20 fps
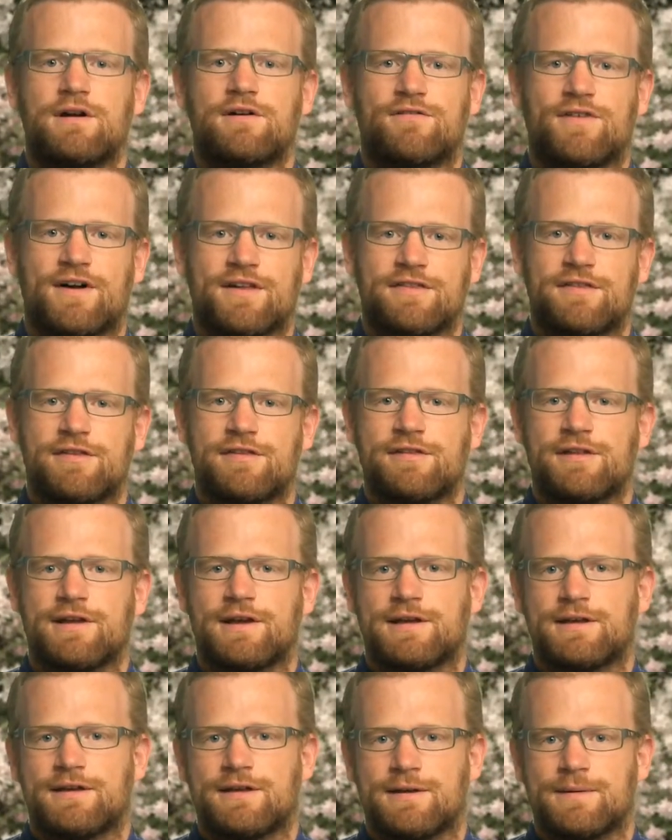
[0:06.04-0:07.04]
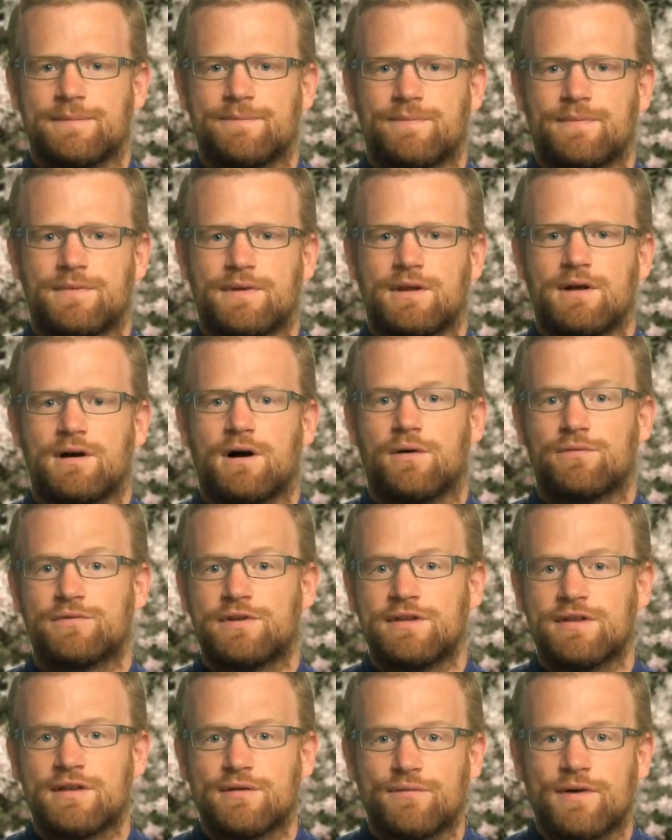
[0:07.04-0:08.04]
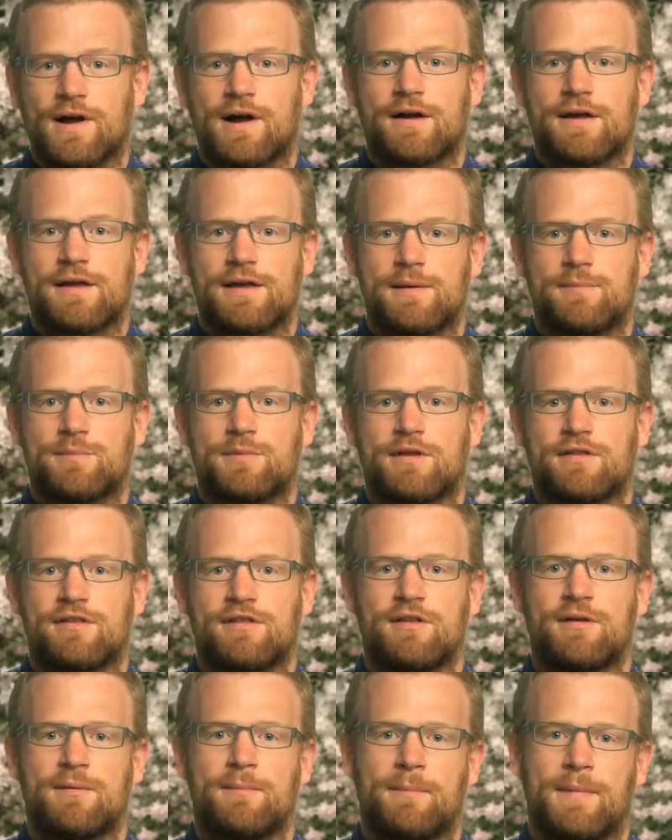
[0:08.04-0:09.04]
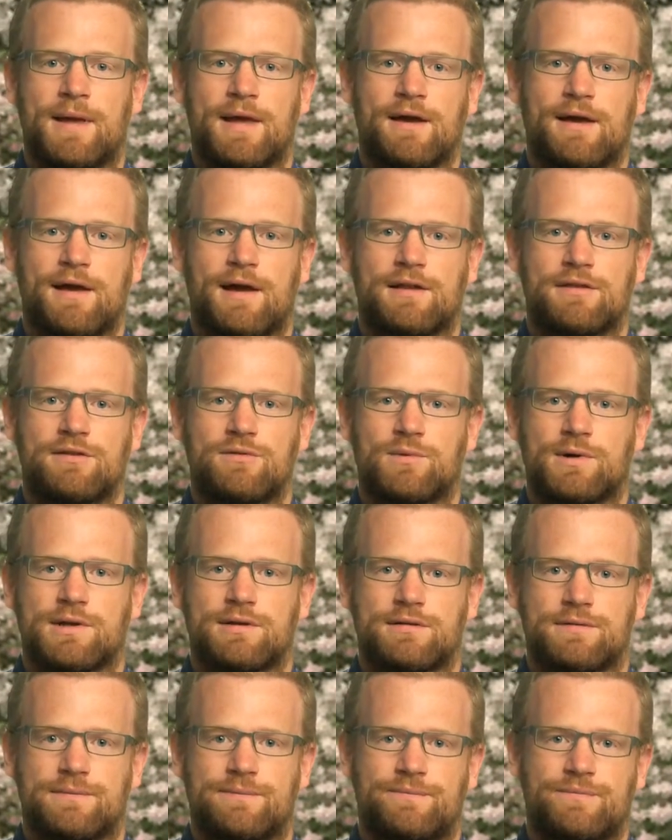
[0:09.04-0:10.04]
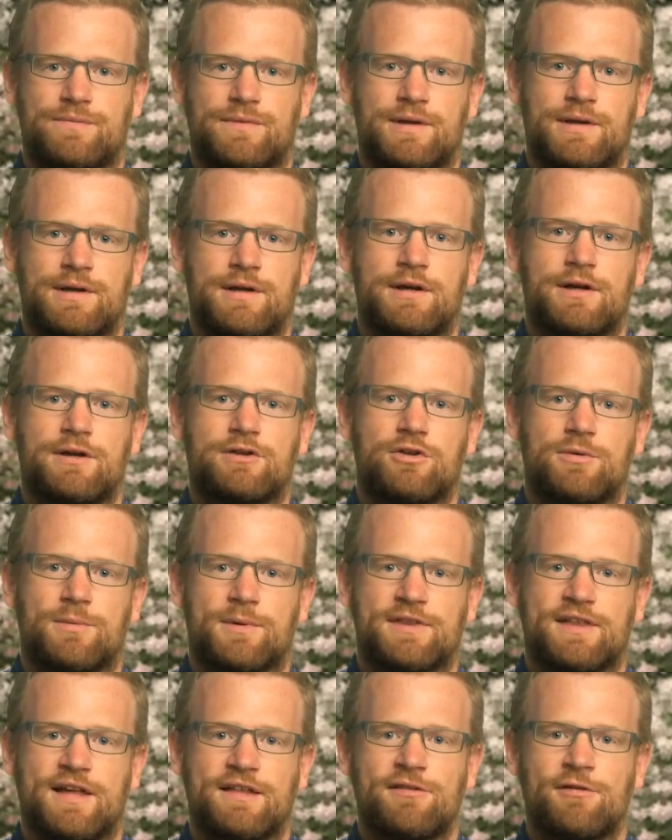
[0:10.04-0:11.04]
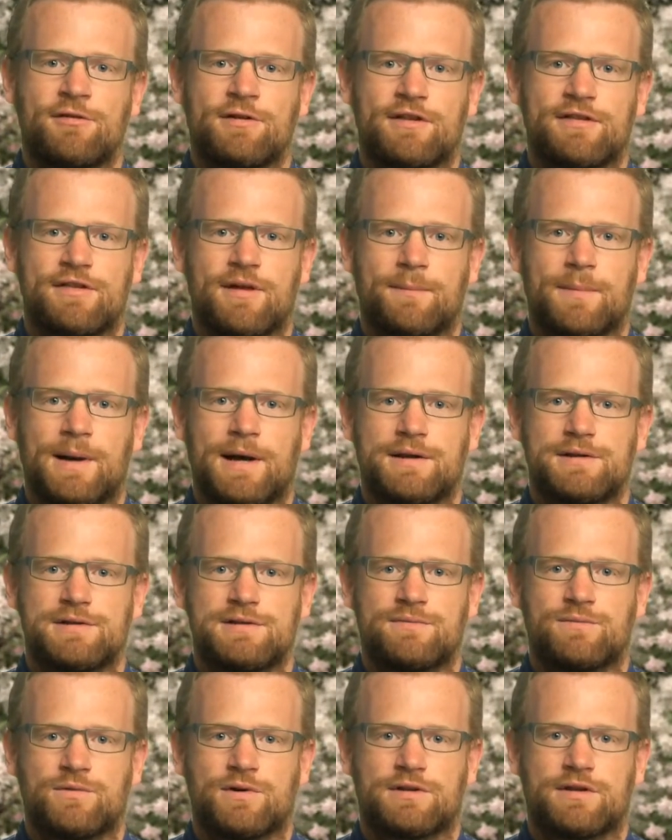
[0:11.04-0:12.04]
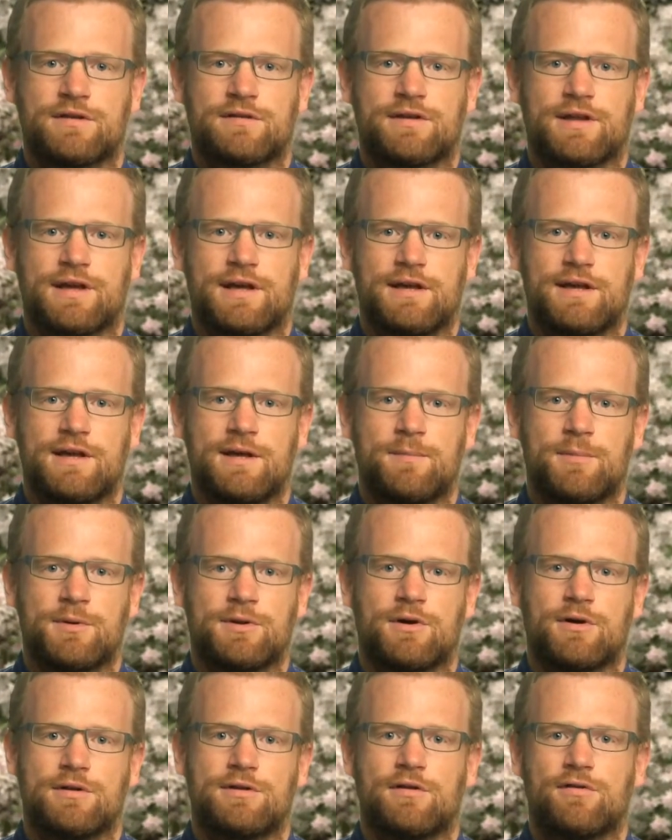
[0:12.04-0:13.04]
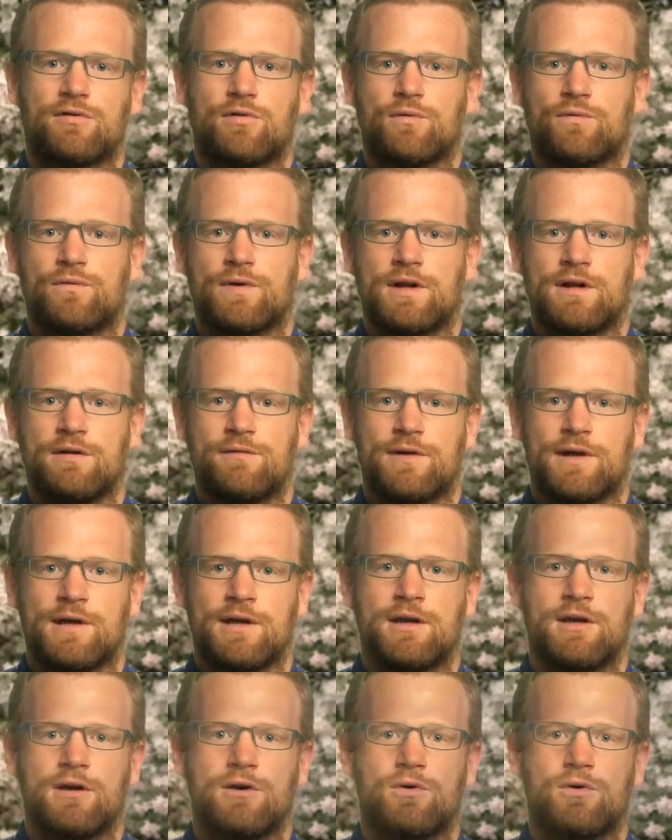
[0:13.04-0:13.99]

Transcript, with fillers: Was ist Reiki? Auf diese Frage gibt es mehrere Antworten. Die Übersetzung des japanischen Wortes Reiki bedeutet so viel wie